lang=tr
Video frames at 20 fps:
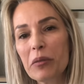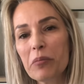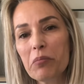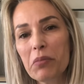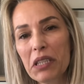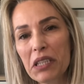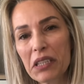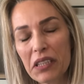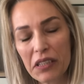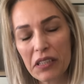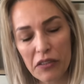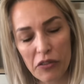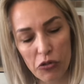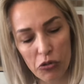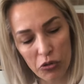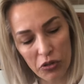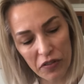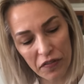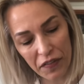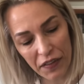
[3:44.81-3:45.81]
Bir iki yıl
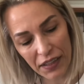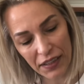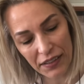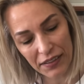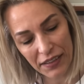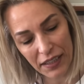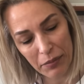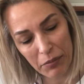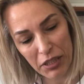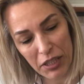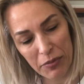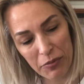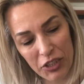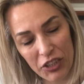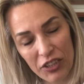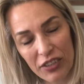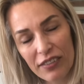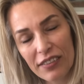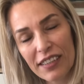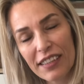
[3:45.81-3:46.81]
sonra falan da eminim
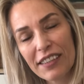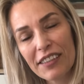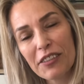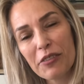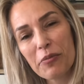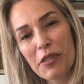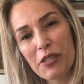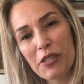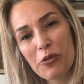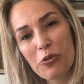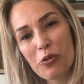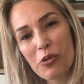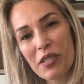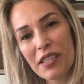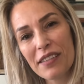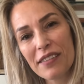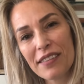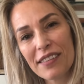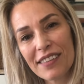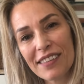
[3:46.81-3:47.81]
ki inanılmaz
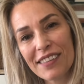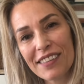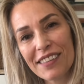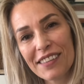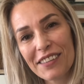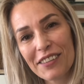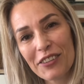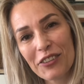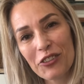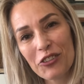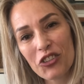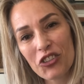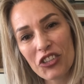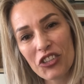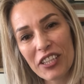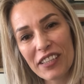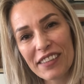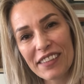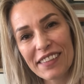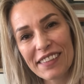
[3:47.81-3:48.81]
güzel e,
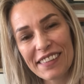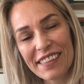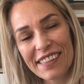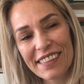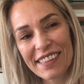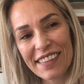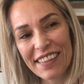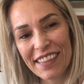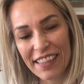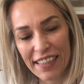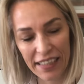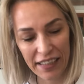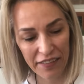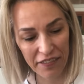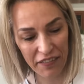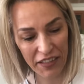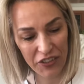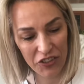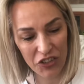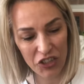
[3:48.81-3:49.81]
çiçeklerini
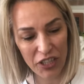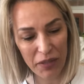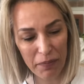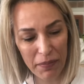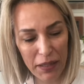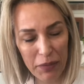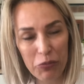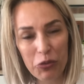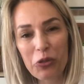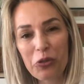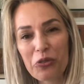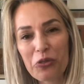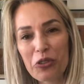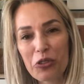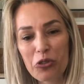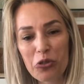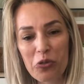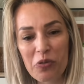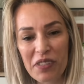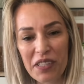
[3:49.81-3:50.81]
verecek. Ben bu konuda
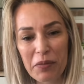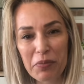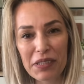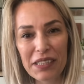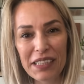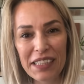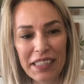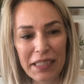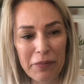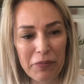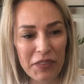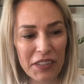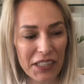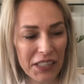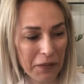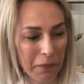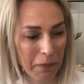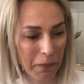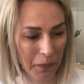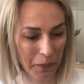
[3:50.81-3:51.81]
çok
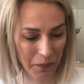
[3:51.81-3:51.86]
sabırlıyımdır